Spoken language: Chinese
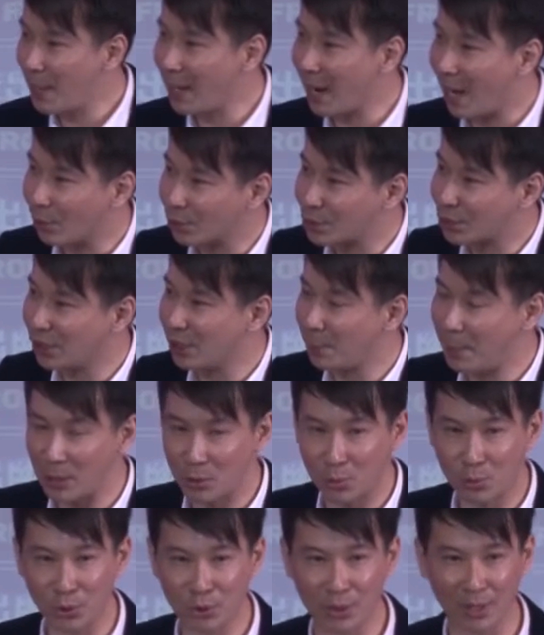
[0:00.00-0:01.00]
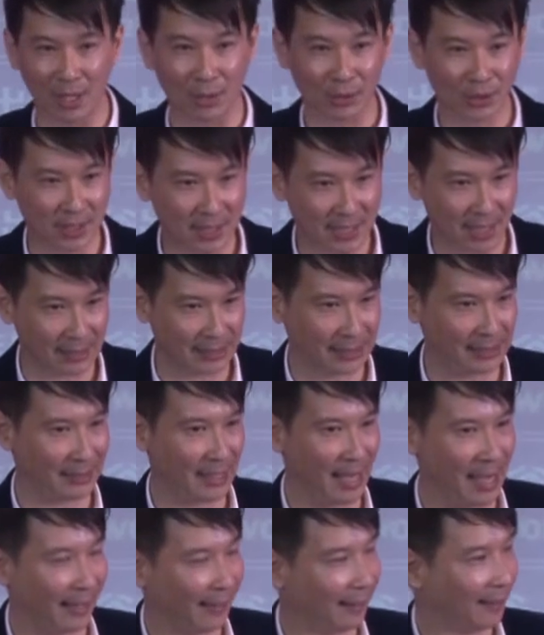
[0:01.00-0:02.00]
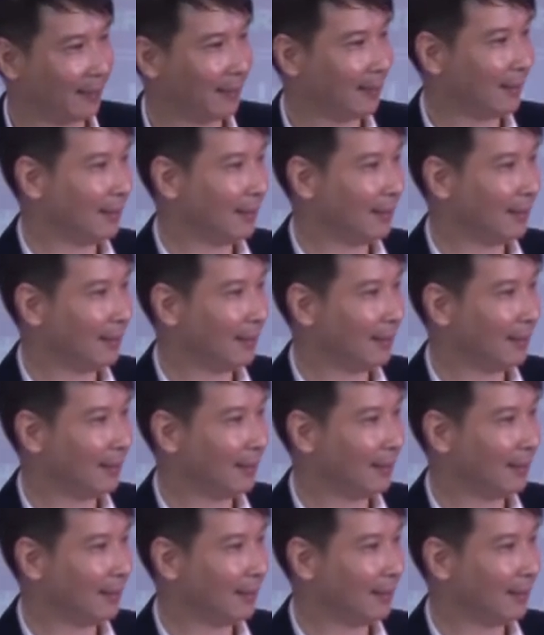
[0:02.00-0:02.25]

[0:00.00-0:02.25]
他被主日学老师叫起来，